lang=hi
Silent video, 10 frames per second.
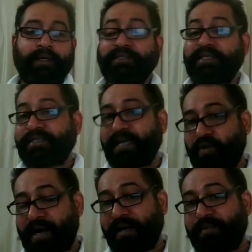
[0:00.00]
इस चर्चा
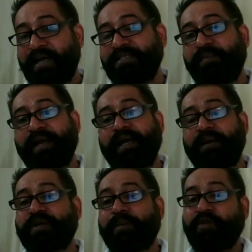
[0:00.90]
को आगे बढ़ाने से पहले
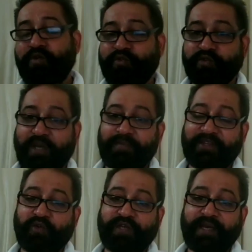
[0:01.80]
आप सब दोस्तों से
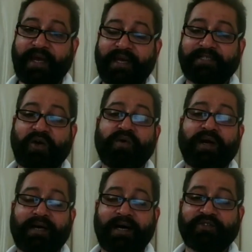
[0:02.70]
मित्रों से कहना चाहूंगा
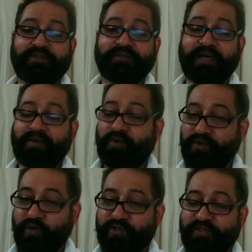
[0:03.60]
खास कर उन
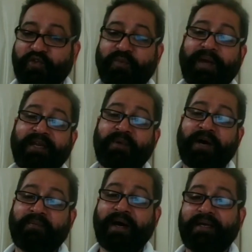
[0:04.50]
दोस्तों से जो पहली
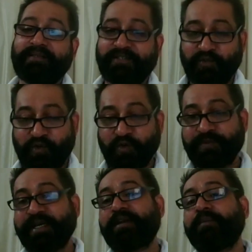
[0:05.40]
बार हमारे इस YouTube
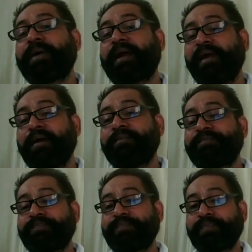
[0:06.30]
चैनल पर आए हैं
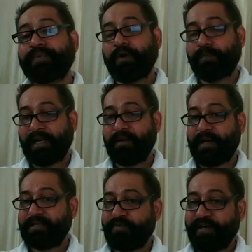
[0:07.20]
और पहली
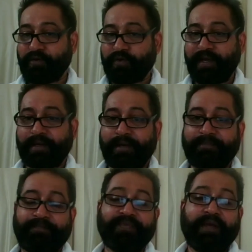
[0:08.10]
बार इस वीडियो को देख रहे
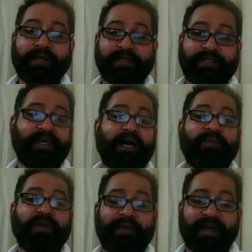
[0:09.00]
हैं कि यदि
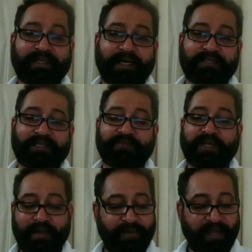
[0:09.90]
आपने हमारा चैनल
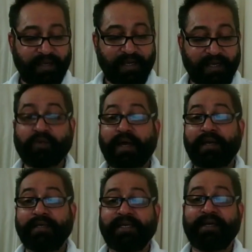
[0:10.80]
सब्सक्राइब नहीं किया तो
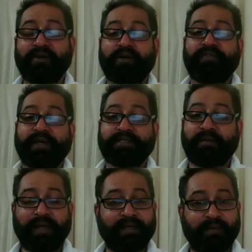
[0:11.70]
कर लीजिए
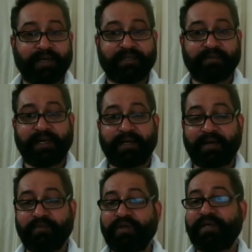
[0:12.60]
नोटिफिकेशन बेल का बटन दबाना
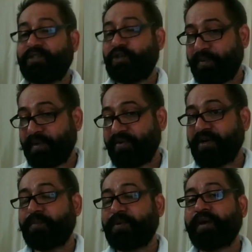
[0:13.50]
ना भूलिए जो भी
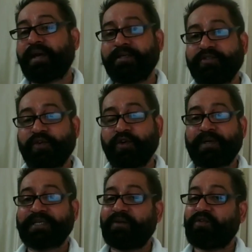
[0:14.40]
वीडियो अपलोड करें यूट्यूब
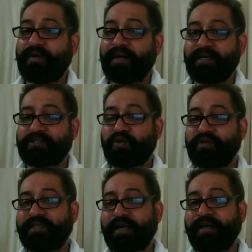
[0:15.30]
पर चाहे वो वैदिक
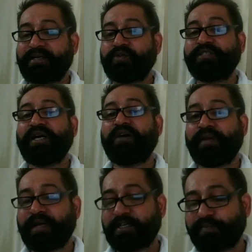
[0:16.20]
एस्ट्रोलॉजी से रिलेटेड हो या
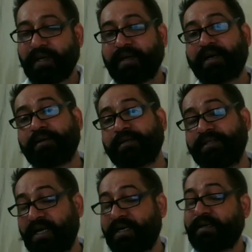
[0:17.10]
फिर कस्पल
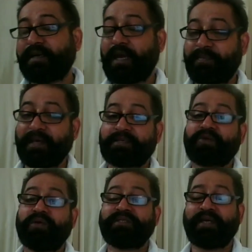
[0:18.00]
या केपी
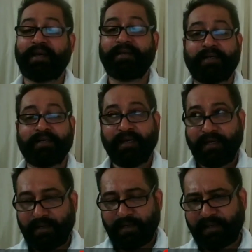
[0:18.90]
एस्ट्रोलॉजी से रिलेटेड
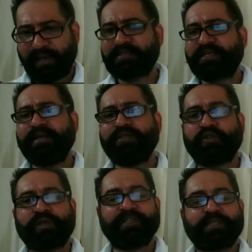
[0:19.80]
केस स्टडी
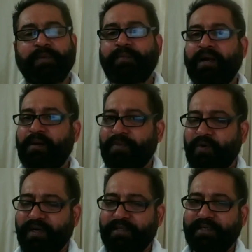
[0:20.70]
जो समय समय पर
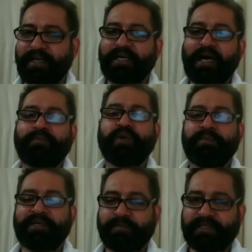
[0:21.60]
अपलोड करते रहते हैं आप
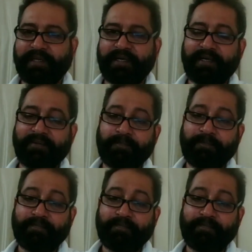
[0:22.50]
उन्हें मिस मत करिएगा